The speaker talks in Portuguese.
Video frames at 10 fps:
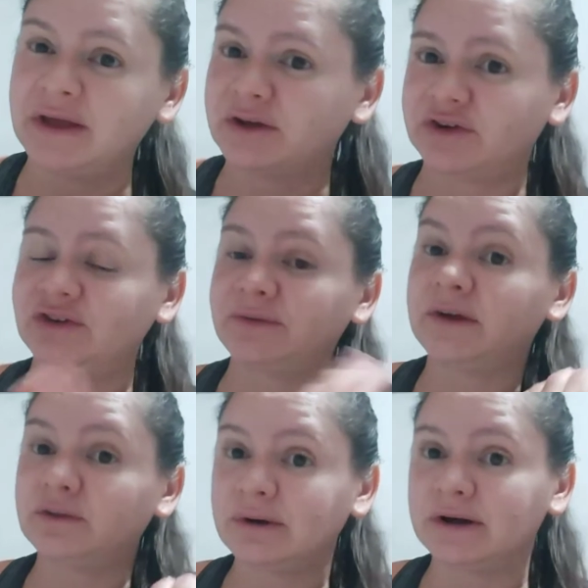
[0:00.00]
Que eu já tinha
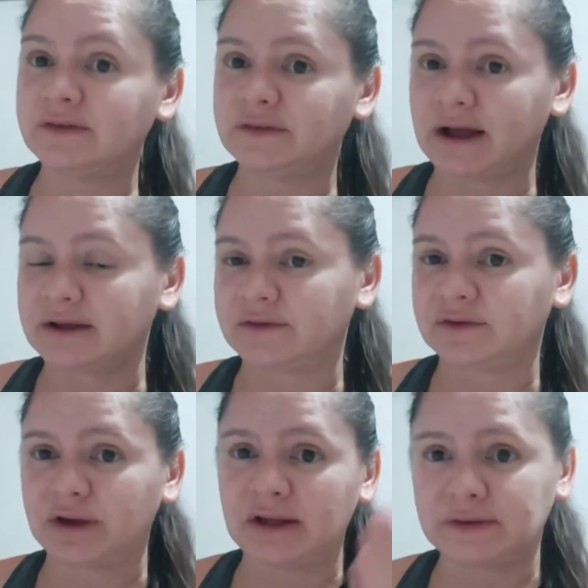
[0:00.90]
feito antes, aqui eu só
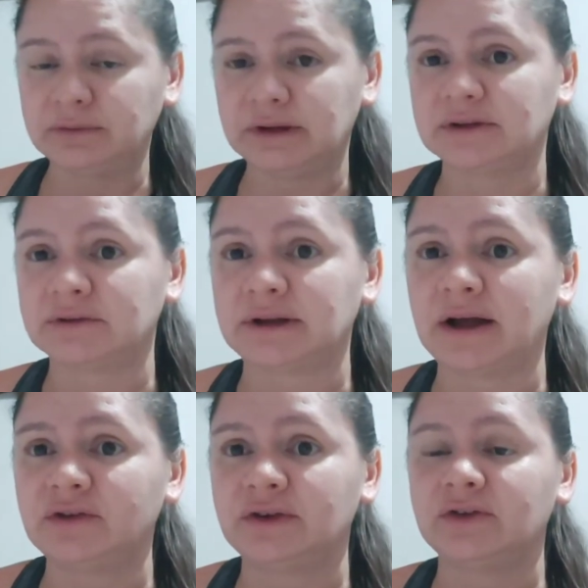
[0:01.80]
tô ressaltando,
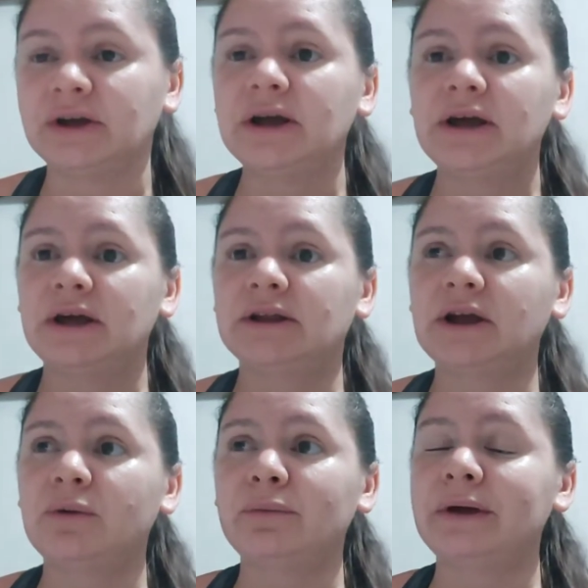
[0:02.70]
tá, gente?
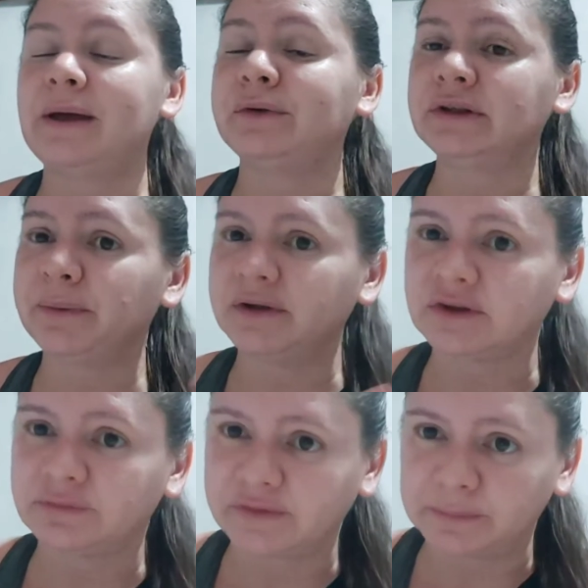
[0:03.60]
Então, é muito
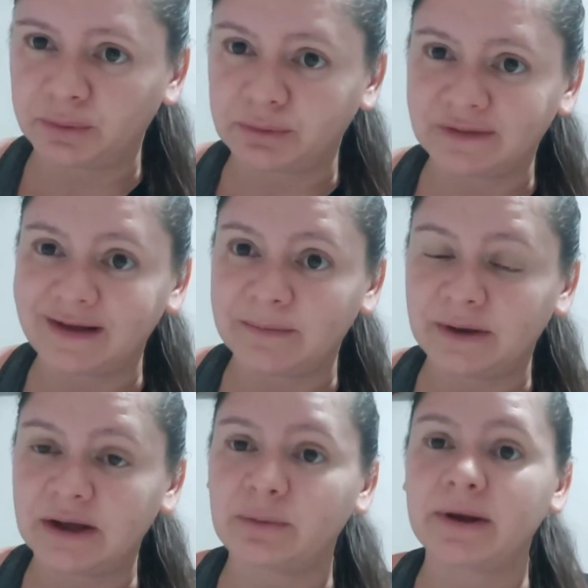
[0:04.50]
importante você procurar
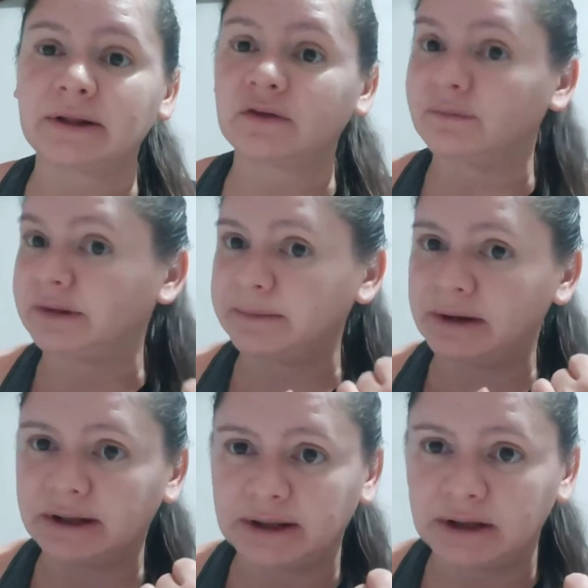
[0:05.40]
saber como é que tá a sua
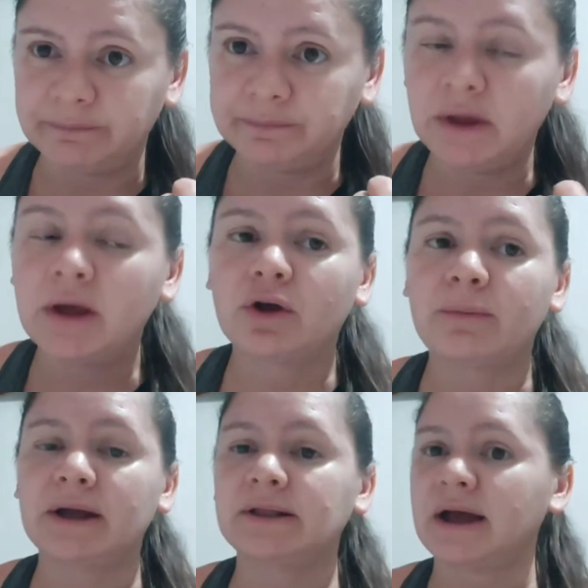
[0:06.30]
vitamina D,
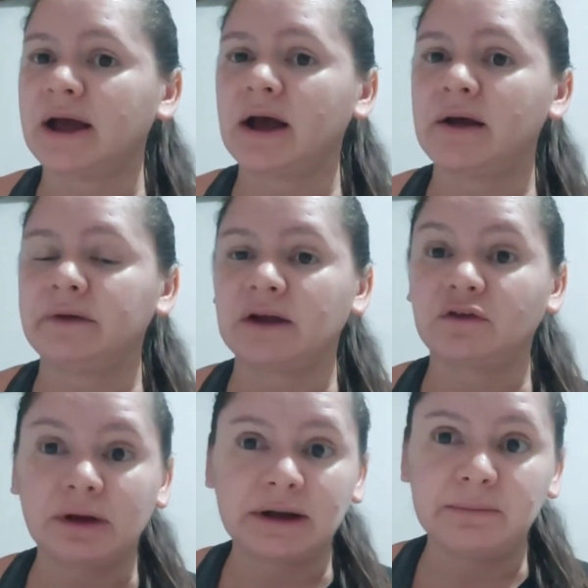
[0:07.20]
como é que tá a
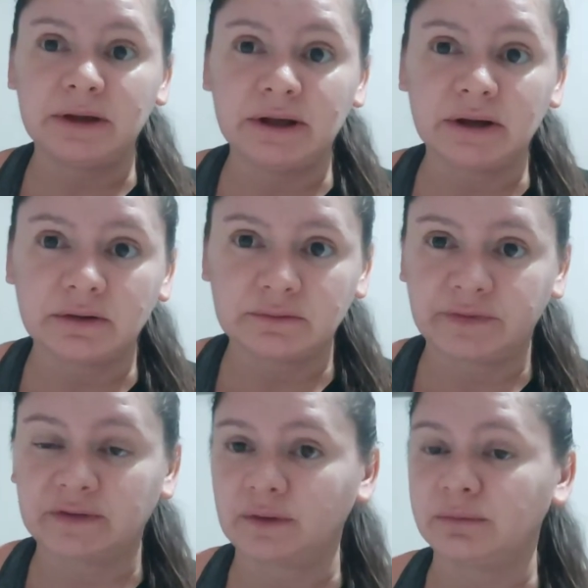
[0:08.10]
sua anemia,
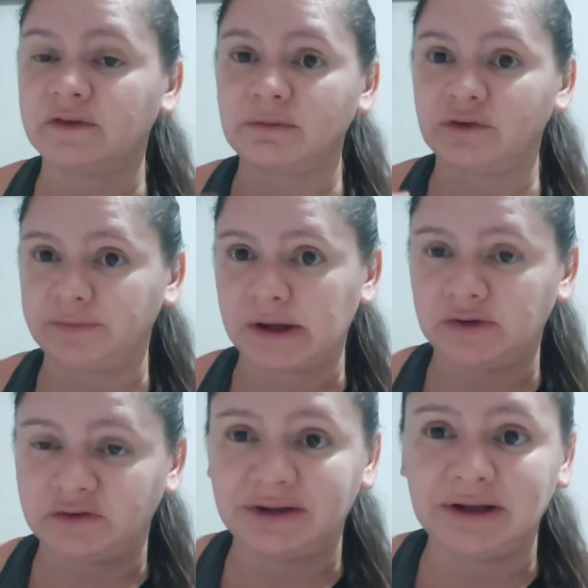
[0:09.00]
fazer um exame de
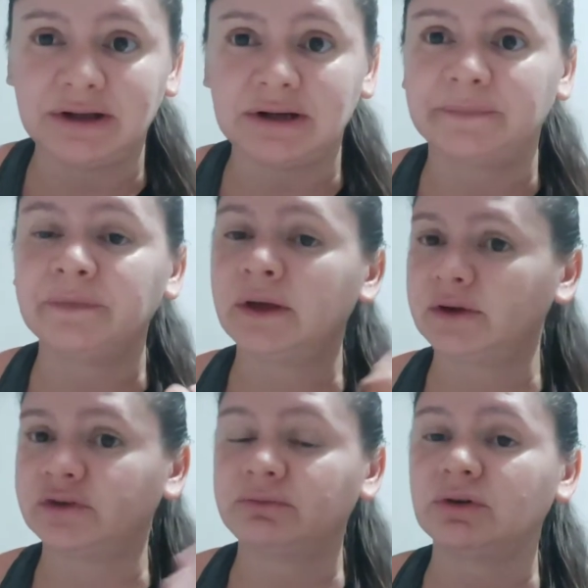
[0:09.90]
ferritina,
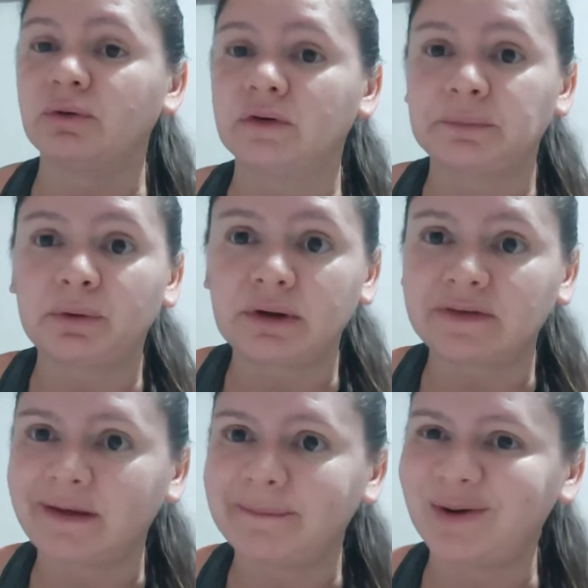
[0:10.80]
esse tipo de coisa, procurar
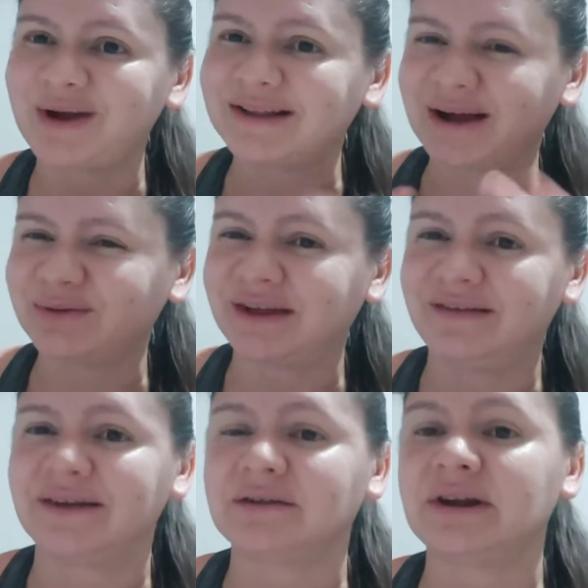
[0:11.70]
saber o que está
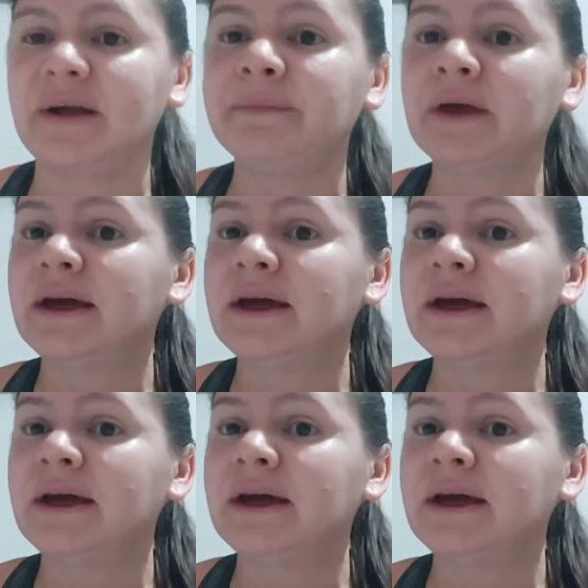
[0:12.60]
acontecendo, né?